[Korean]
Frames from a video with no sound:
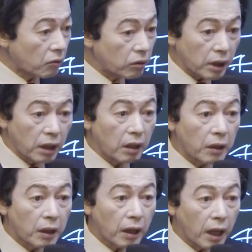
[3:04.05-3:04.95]
거기에
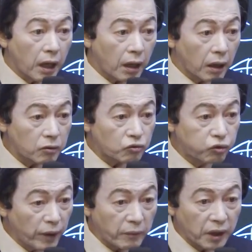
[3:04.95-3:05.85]
애가
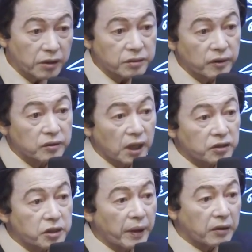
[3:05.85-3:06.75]
두 명만 있으면
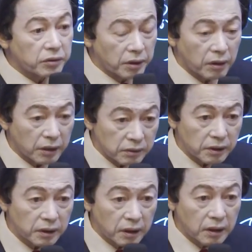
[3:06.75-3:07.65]
그냥 집안 그대로 하는
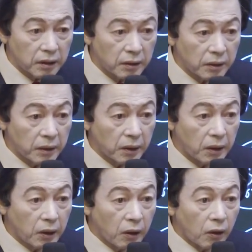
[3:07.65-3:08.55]
거야.
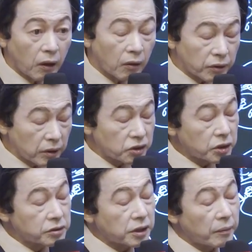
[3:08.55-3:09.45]
아, 그리고
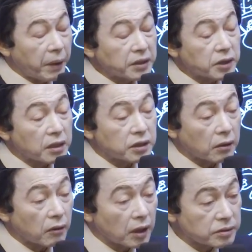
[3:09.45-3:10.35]
실제 반찬
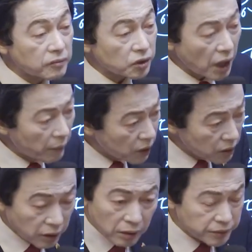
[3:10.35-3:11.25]
사러 가서 뭐
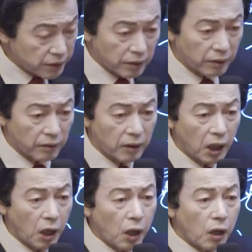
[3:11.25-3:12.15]
사먹을 게 없어요.
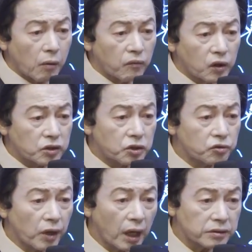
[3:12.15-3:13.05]
뭐
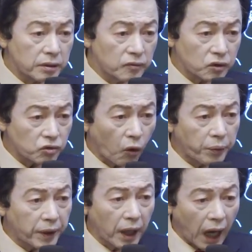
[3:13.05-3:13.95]
시중에 가서 뭐
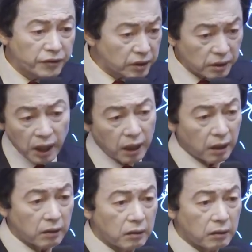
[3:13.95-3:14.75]
소비가 안 일어나?